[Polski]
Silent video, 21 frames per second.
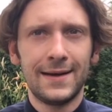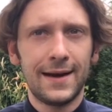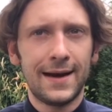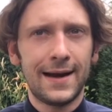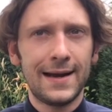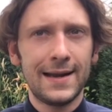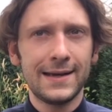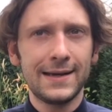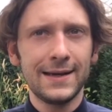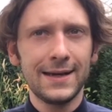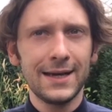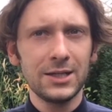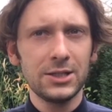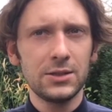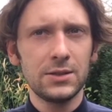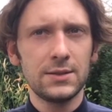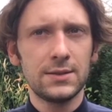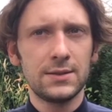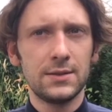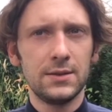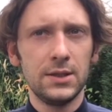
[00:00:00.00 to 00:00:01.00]
ale
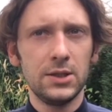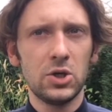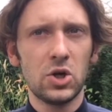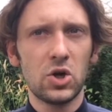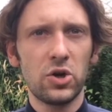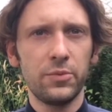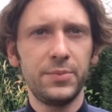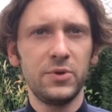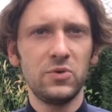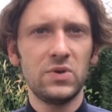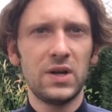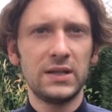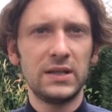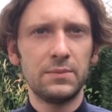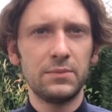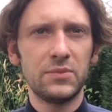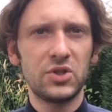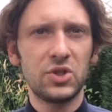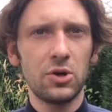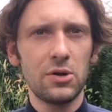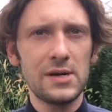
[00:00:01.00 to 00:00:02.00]
każdy z nich robił na
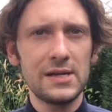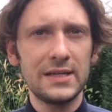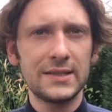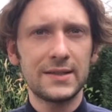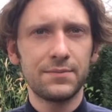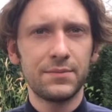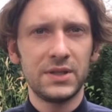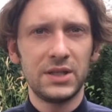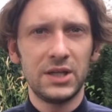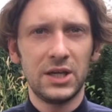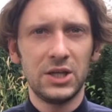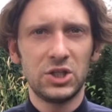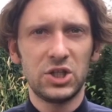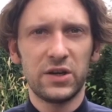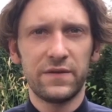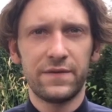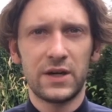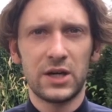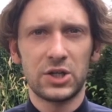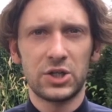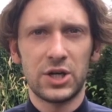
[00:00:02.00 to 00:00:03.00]
nim coraz
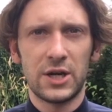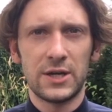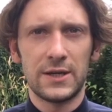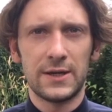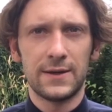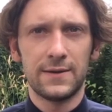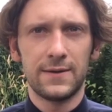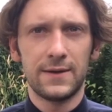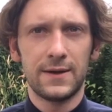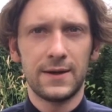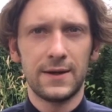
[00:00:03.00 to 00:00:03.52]
mniejsze wrażenie.